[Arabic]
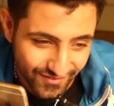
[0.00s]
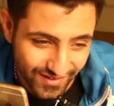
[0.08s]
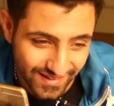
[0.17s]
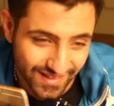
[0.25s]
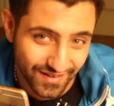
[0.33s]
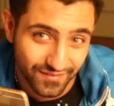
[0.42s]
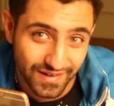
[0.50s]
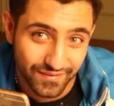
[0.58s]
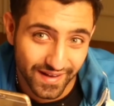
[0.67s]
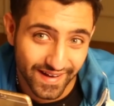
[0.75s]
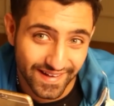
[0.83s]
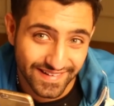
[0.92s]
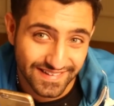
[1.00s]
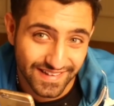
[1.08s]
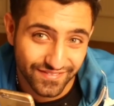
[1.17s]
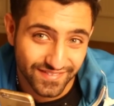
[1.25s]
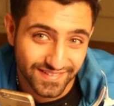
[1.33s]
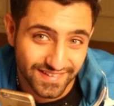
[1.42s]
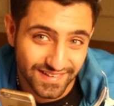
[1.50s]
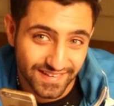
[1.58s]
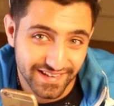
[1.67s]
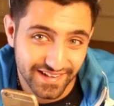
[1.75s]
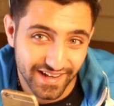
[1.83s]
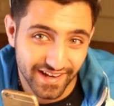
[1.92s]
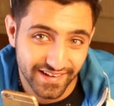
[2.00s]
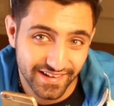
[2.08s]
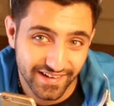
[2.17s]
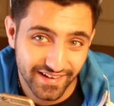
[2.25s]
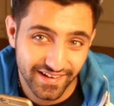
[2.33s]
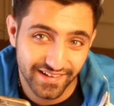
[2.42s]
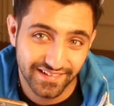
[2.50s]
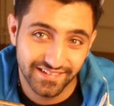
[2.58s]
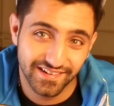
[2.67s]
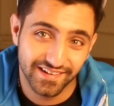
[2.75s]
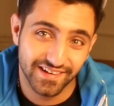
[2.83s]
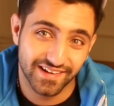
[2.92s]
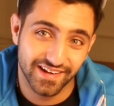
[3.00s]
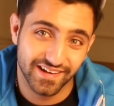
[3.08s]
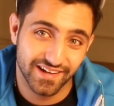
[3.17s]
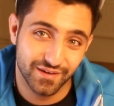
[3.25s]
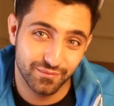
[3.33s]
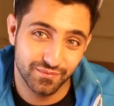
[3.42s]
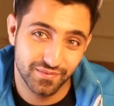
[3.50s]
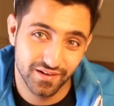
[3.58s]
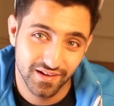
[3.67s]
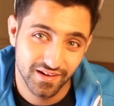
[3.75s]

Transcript: بيطلع معي مخارج لفظ كتير يعني كتير هيك ايام